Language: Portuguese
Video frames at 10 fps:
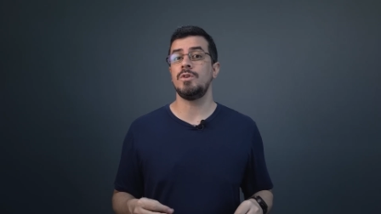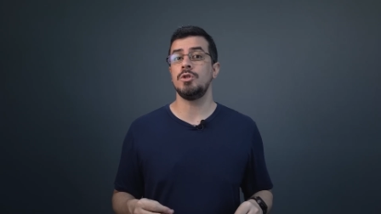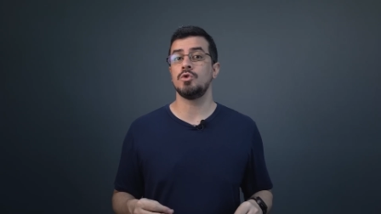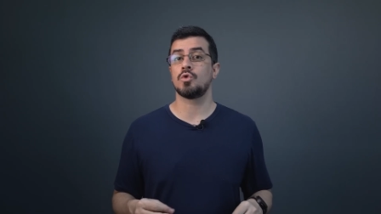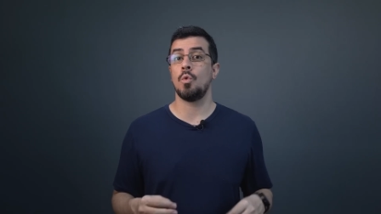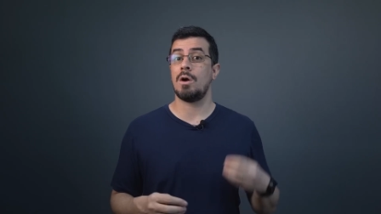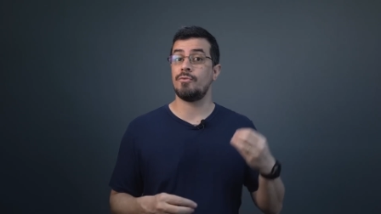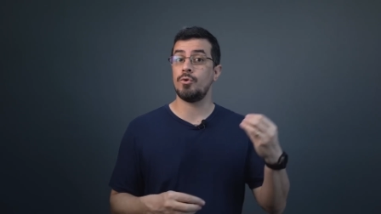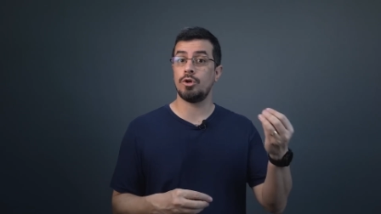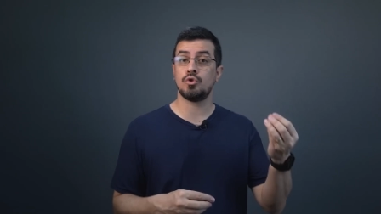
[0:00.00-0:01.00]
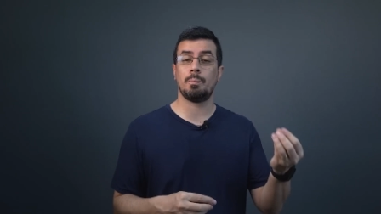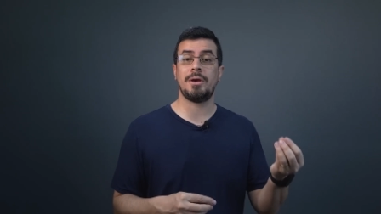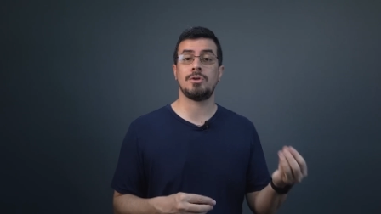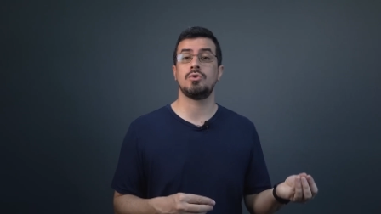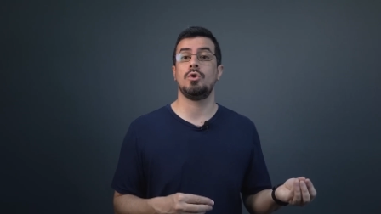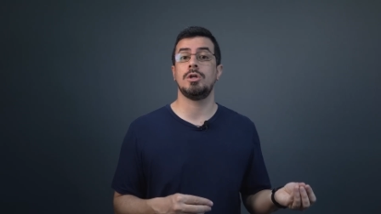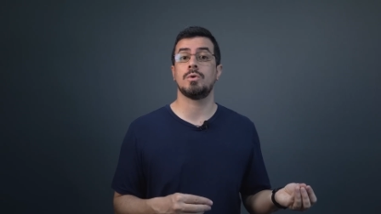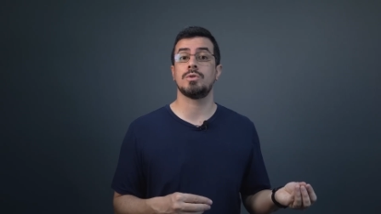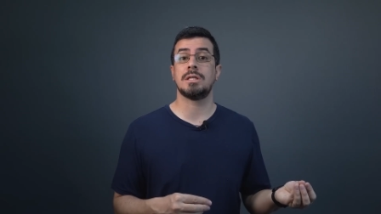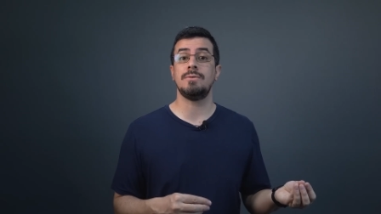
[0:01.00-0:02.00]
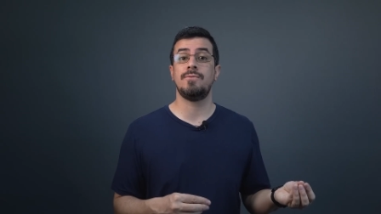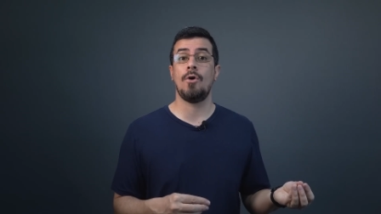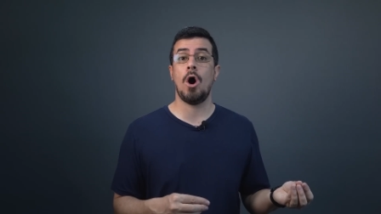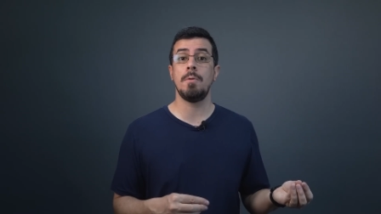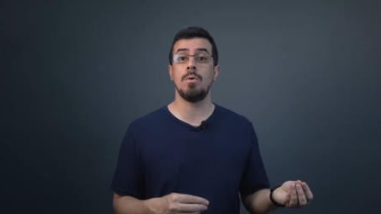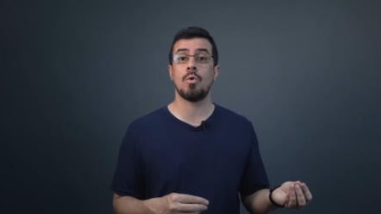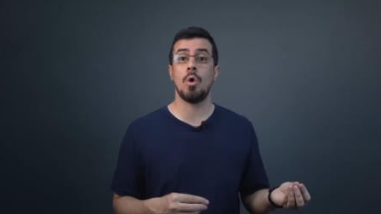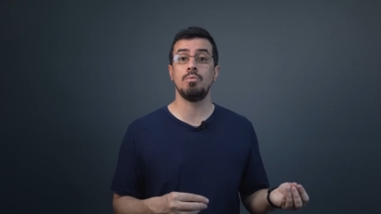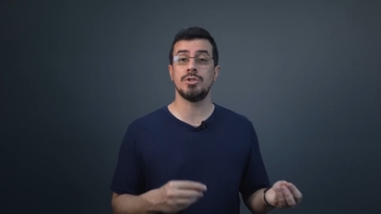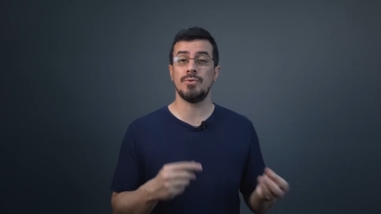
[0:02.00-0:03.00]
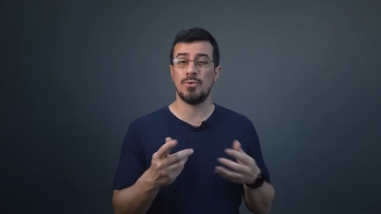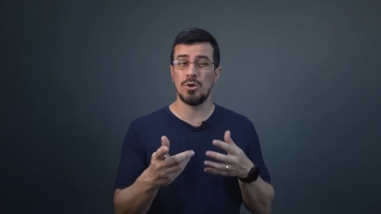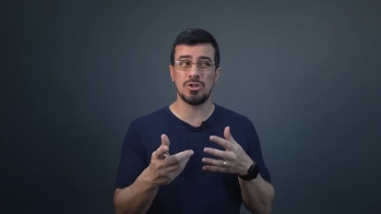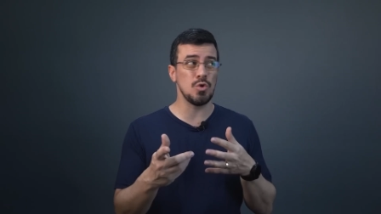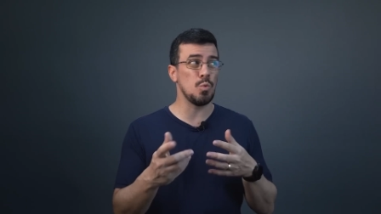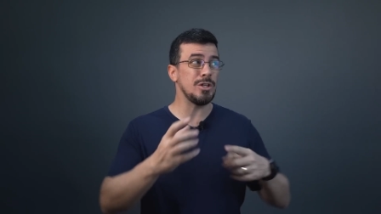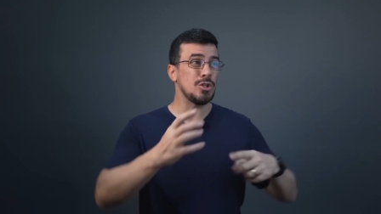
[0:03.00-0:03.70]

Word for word: vídeos com aviões supersônicos que formam como se fosse um